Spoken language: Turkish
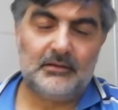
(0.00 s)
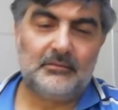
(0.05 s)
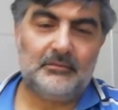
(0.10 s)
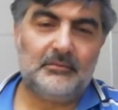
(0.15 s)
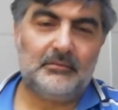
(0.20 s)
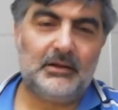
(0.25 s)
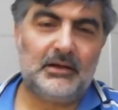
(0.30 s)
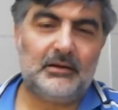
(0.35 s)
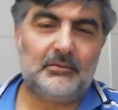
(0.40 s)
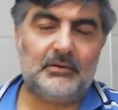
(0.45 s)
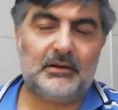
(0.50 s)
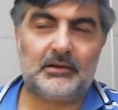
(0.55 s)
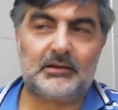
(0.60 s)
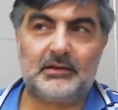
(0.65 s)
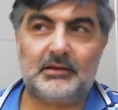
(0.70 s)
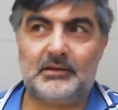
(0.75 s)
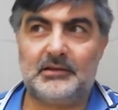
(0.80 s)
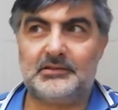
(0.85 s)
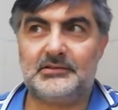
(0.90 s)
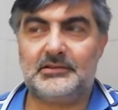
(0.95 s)
Merhaba
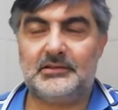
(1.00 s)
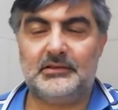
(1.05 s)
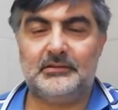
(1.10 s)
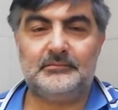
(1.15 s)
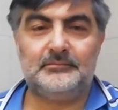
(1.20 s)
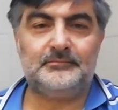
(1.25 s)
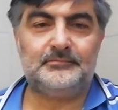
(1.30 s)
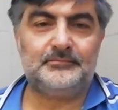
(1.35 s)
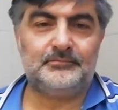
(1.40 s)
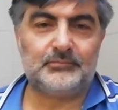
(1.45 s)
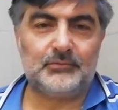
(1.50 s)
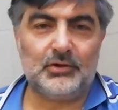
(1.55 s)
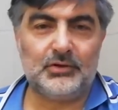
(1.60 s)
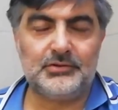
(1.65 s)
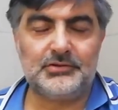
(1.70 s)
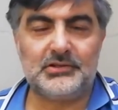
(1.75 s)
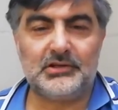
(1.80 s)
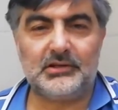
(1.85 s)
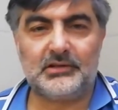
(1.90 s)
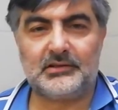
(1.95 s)
arkadaşlar.
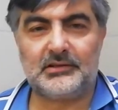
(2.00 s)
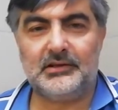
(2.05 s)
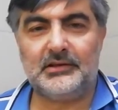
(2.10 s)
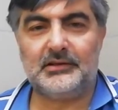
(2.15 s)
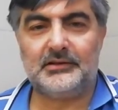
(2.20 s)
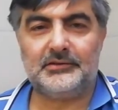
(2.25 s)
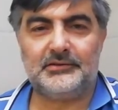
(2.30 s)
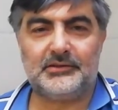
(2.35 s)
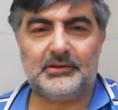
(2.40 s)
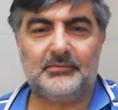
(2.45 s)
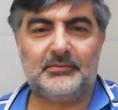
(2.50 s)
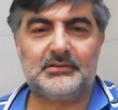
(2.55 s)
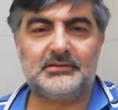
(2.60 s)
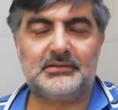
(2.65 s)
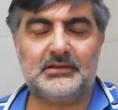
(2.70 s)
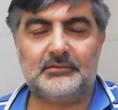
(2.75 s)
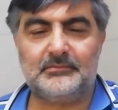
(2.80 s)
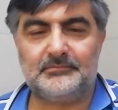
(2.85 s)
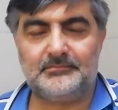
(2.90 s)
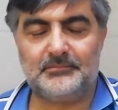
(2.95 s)
Öncelikle
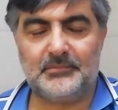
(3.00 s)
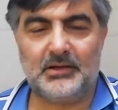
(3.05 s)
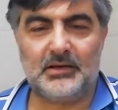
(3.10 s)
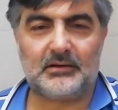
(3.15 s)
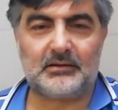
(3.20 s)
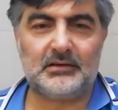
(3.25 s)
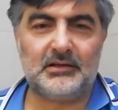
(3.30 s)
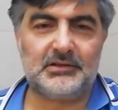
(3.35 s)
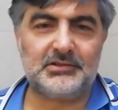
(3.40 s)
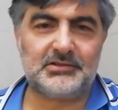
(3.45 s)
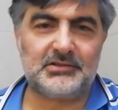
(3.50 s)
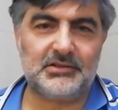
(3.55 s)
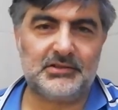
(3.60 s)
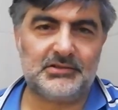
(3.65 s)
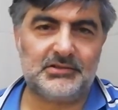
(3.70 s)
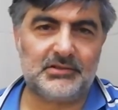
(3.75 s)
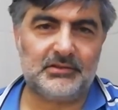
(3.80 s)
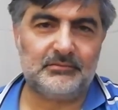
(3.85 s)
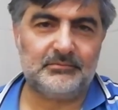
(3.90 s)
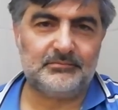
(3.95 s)
Ramazan yaklaştığı
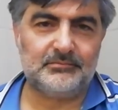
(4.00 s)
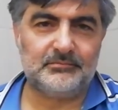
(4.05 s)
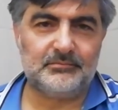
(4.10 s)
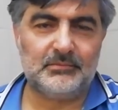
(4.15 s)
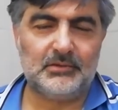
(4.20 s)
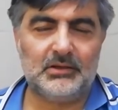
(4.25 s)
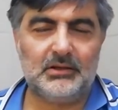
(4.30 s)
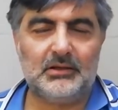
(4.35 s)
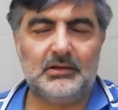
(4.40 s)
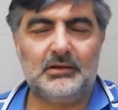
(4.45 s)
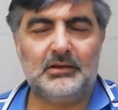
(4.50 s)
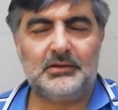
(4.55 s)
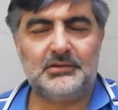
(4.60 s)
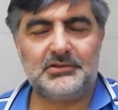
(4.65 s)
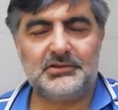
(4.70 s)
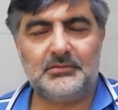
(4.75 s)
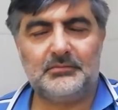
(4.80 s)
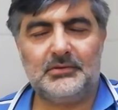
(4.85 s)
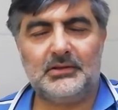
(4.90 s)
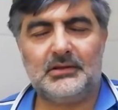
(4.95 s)
için
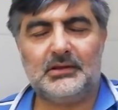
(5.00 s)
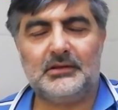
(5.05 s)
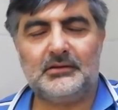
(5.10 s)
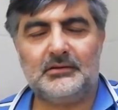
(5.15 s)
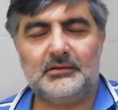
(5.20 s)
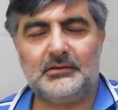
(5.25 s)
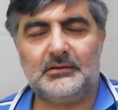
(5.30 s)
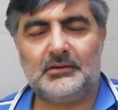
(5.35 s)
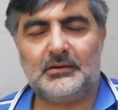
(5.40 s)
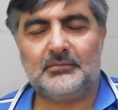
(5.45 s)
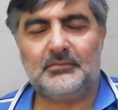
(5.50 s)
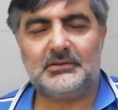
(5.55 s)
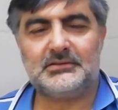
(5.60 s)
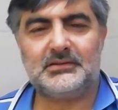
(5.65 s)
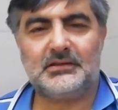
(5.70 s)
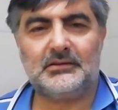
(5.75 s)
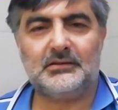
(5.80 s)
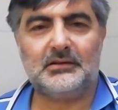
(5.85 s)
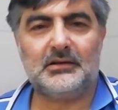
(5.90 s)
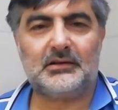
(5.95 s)
şimdiden
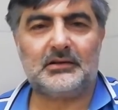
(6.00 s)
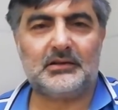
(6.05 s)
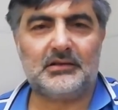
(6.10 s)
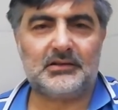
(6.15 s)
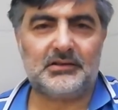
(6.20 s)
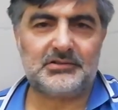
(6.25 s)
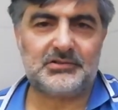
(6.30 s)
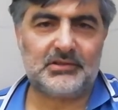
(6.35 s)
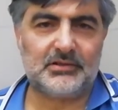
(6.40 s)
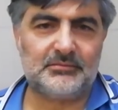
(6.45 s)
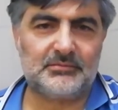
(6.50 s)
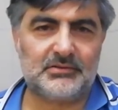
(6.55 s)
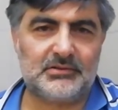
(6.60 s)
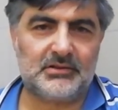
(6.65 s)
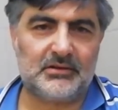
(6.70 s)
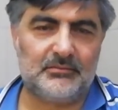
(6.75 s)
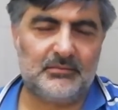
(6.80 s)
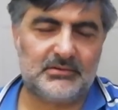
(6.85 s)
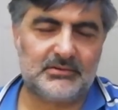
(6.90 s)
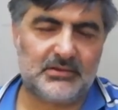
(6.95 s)
Ramazan'ın arkadaşlarımızı
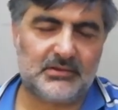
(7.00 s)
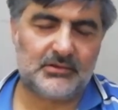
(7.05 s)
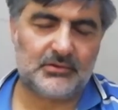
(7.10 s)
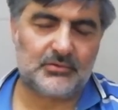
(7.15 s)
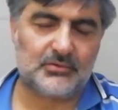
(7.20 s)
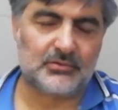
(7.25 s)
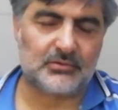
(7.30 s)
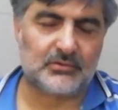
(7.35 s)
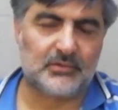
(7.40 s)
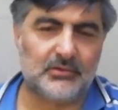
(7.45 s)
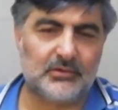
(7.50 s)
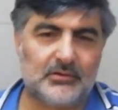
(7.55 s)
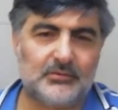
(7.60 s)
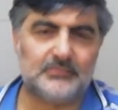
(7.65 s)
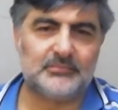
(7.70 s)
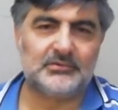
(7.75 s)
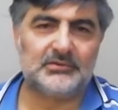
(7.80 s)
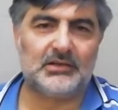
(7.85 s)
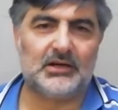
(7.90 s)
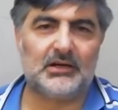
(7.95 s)
Ramazan'ı kutluyorum.
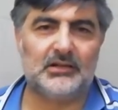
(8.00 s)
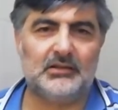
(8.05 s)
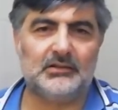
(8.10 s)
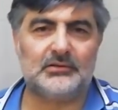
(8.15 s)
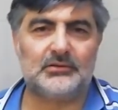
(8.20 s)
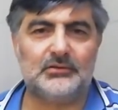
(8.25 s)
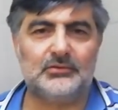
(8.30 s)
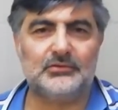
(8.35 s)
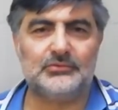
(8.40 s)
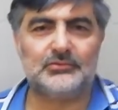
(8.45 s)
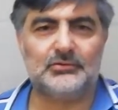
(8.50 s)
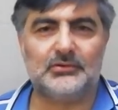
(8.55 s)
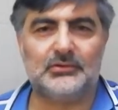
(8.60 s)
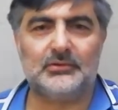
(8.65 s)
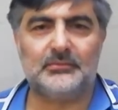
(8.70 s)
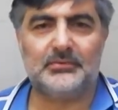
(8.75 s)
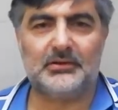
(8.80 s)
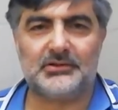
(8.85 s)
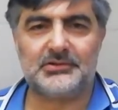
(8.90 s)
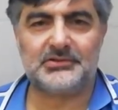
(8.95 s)
Sağlıklı, huzurlu,
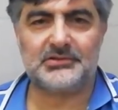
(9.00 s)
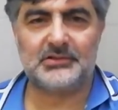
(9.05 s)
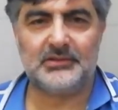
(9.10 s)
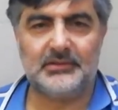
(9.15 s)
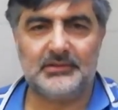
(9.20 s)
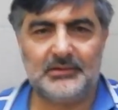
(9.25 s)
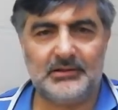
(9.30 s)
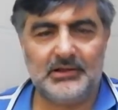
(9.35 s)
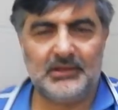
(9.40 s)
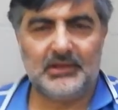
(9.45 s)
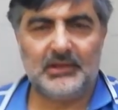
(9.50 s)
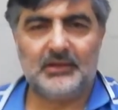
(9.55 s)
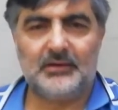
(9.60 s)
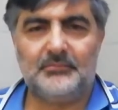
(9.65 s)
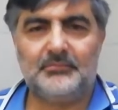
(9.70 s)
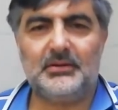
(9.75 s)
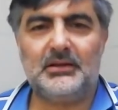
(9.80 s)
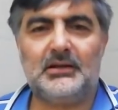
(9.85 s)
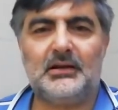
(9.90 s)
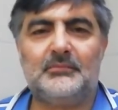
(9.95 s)
barışlı
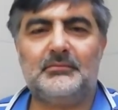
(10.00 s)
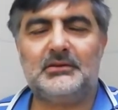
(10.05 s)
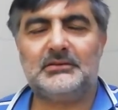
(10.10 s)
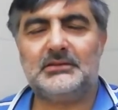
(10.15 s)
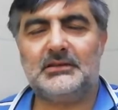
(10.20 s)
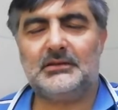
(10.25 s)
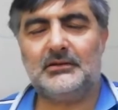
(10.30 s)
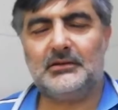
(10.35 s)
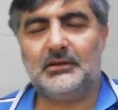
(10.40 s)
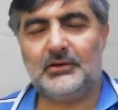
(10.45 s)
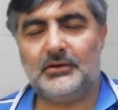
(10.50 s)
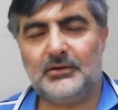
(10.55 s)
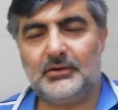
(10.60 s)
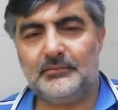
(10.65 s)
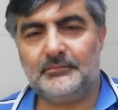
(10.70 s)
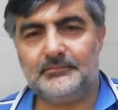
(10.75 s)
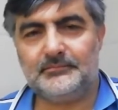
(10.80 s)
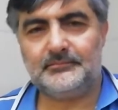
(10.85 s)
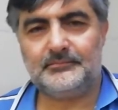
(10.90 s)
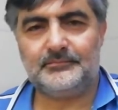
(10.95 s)
bir Ramazan
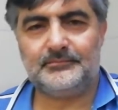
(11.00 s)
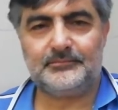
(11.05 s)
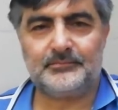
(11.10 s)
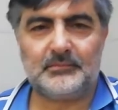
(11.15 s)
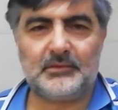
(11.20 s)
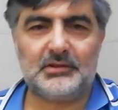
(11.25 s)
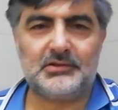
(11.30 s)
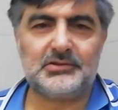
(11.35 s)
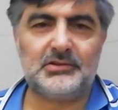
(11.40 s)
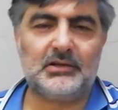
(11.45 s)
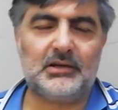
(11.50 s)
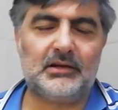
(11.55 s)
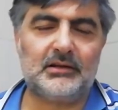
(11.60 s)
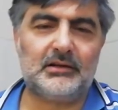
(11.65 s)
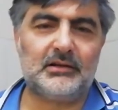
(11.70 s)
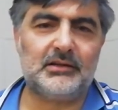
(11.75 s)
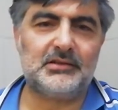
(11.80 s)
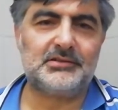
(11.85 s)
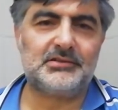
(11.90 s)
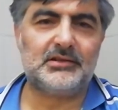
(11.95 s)
diliyorum. Şimdi
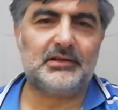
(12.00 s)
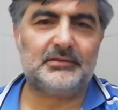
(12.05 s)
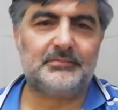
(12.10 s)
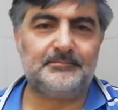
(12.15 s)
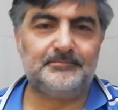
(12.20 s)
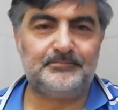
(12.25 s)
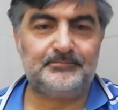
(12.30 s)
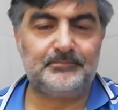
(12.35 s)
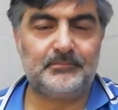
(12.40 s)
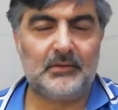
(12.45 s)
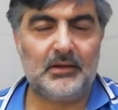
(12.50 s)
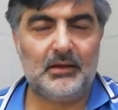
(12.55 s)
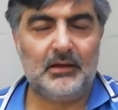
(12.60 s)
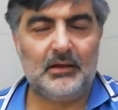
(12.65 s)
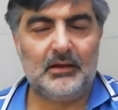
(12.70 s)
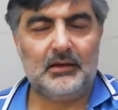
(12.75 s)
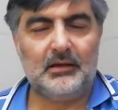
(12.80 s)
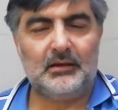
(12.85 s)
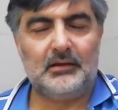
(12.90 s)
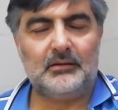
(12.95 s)
arkadaşlar
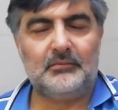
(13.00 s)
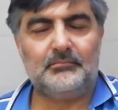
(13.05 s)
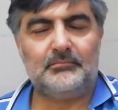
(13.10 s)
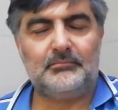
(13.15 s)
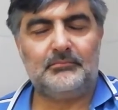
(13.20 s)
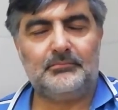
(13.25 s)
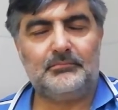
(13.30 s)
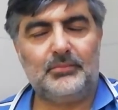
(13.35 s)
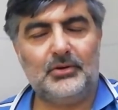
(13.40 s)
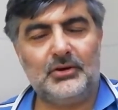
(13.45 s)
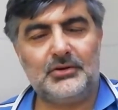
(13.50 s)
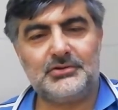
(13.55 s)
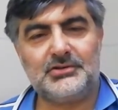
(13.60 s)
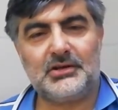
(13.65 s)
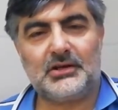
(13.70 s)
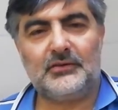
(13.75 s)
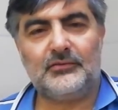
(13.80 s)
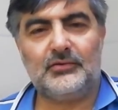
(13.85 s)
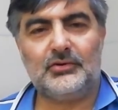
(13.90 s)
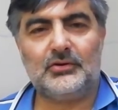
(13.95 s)
bir
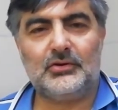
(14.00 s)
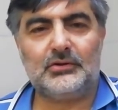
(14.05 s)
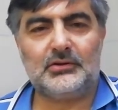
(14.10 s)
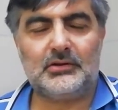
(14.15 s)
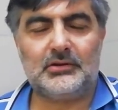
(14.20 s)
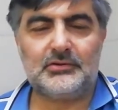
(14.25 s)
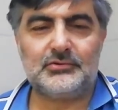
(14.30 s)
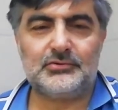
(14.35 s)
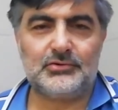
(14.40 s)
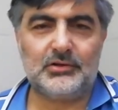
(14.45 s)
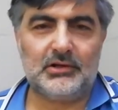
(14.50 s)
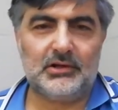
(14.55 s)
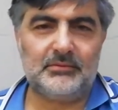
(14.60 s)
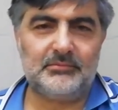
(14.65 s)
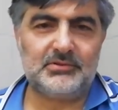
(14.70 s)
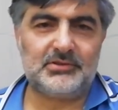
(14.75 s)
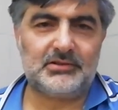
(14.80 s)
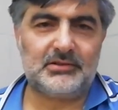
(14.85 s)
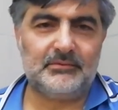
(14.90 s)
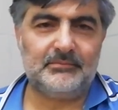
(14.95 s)
önceki videoda da
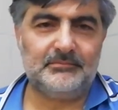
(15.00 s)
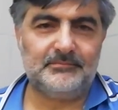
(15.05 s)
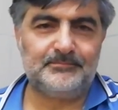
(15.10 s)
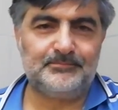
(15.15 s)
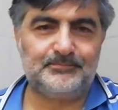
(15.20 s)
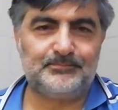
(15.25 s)
söylemiştim.